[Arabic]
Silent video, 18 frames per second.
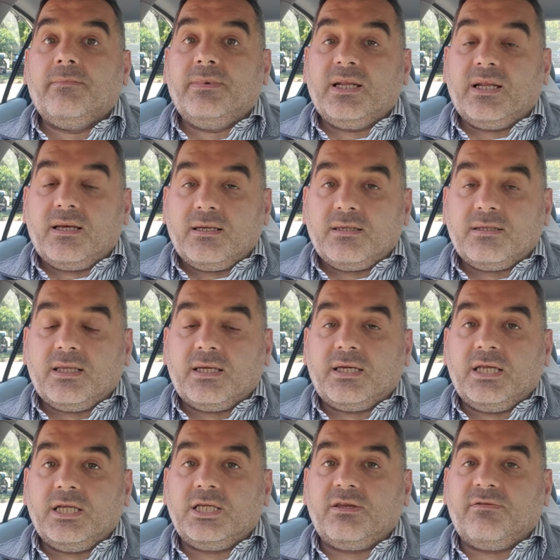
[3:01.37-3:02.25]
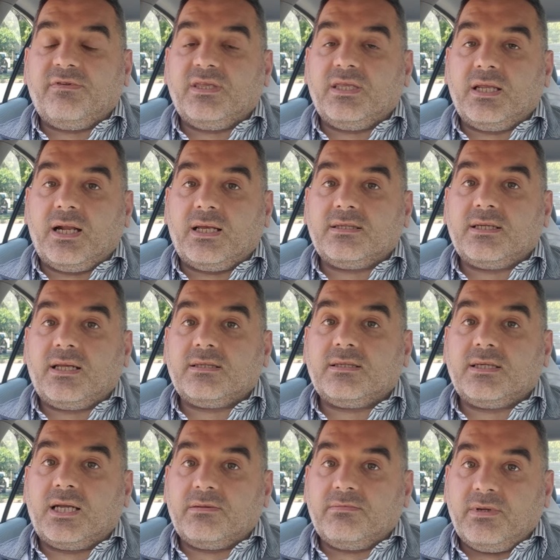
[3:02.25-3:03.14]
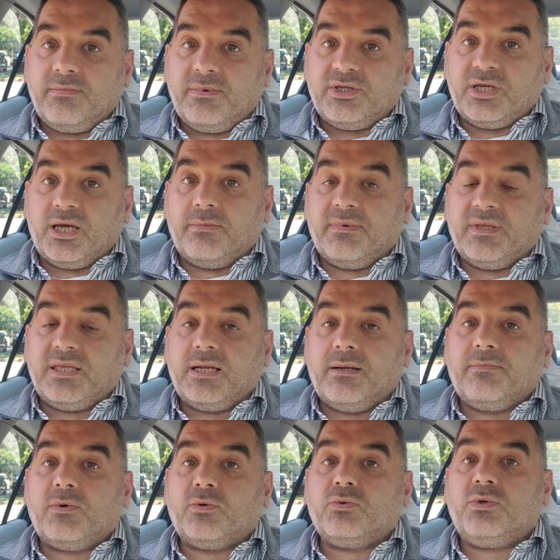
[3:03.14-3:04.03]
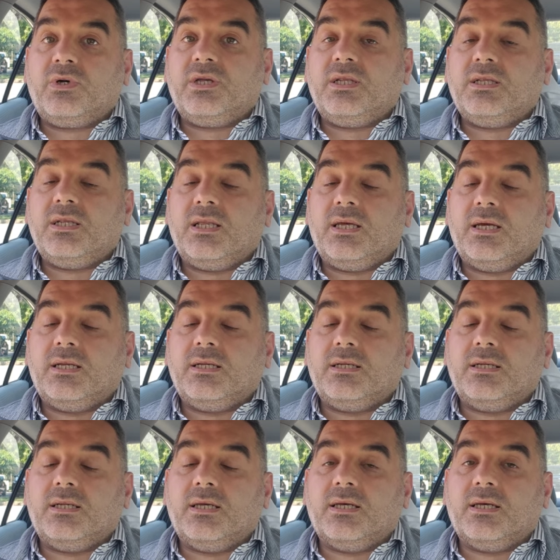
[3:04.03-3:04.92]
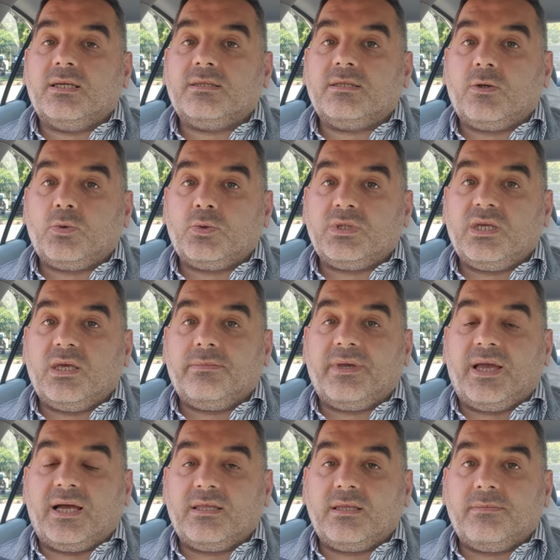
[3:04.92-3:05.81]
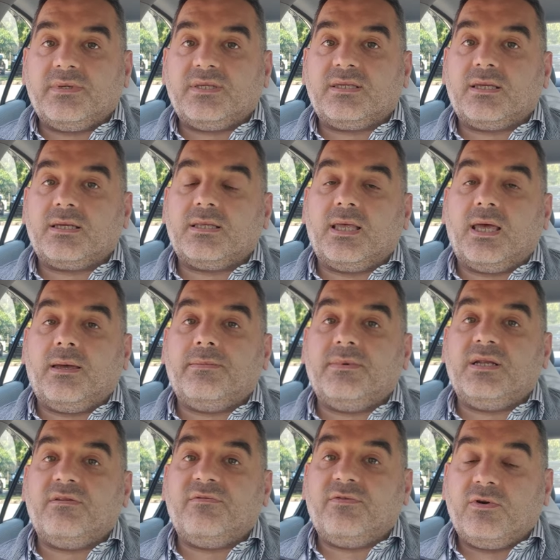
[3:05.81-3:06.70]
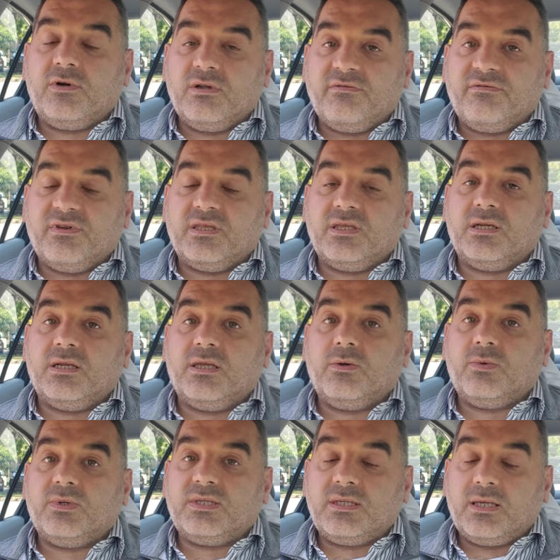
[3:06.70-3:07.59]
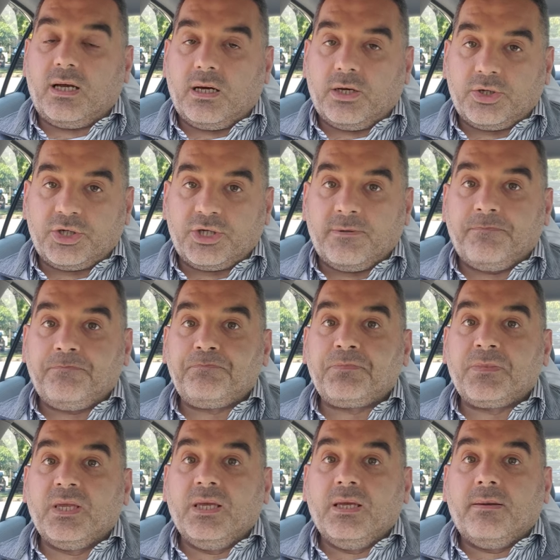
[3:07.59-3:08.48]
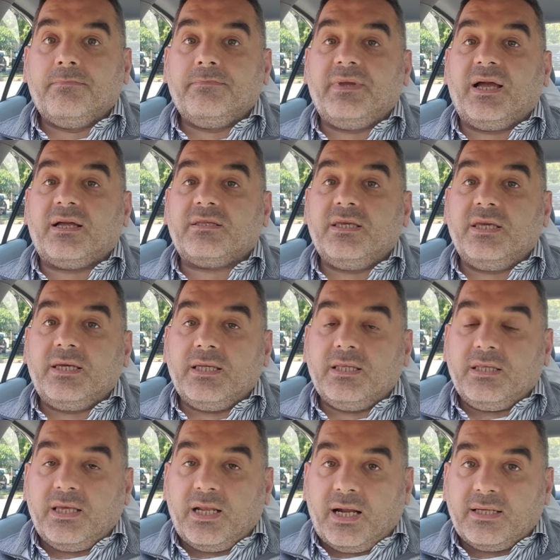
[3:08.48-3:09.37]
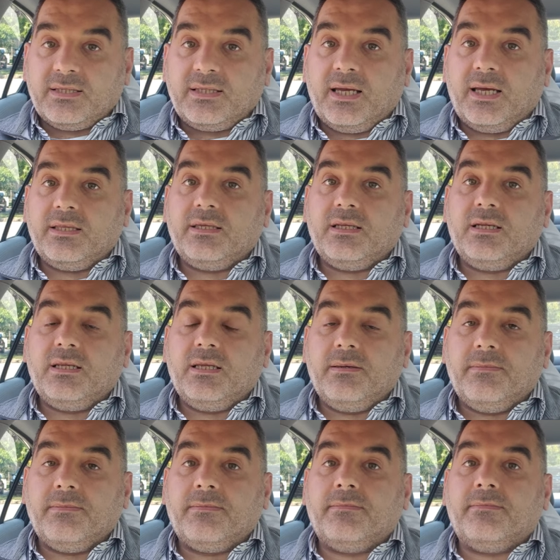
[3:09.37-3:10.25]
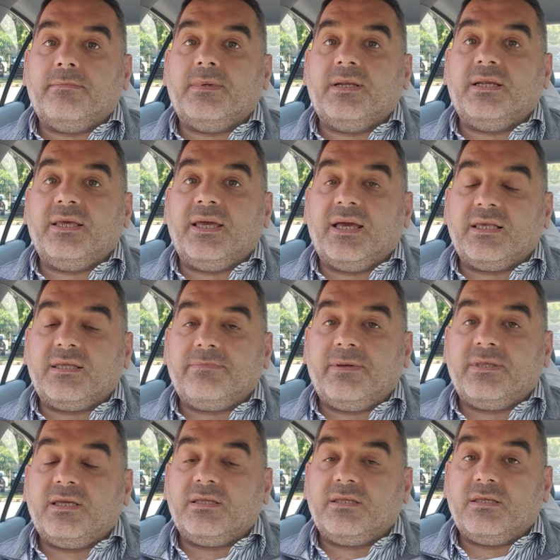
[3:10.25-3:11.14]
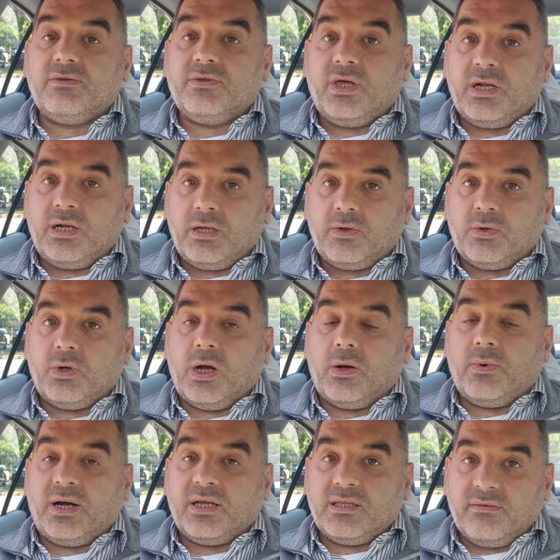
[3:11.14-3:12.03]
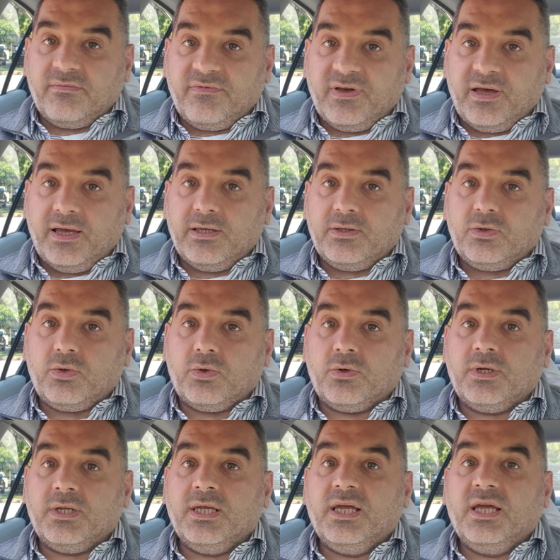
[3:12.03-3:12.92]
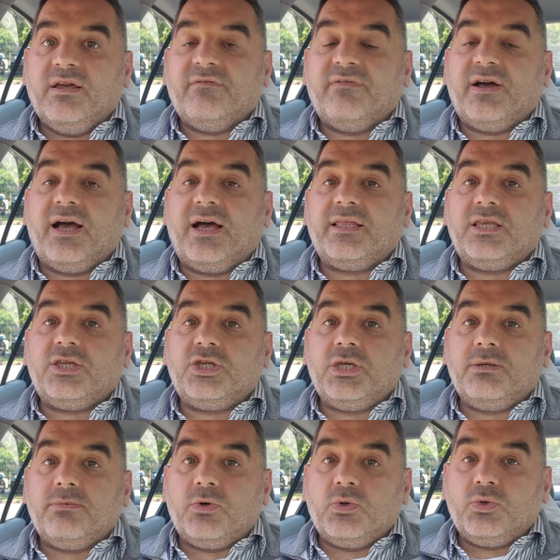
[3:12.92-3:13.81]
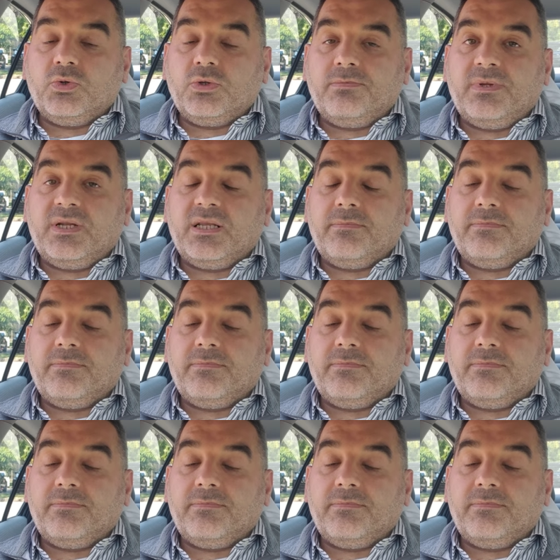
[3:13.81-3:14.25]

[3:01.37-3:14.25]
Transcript: بيلخص لك كل شيء في دراسات صارت بالمجال مثلا موضوع التوصيه بعدم استخدام الفولفين اللي هو ستارش بيعطيك الدراسات اللي اللي اثبتت ضرره او عدم فائدته فهذا الشيء موجود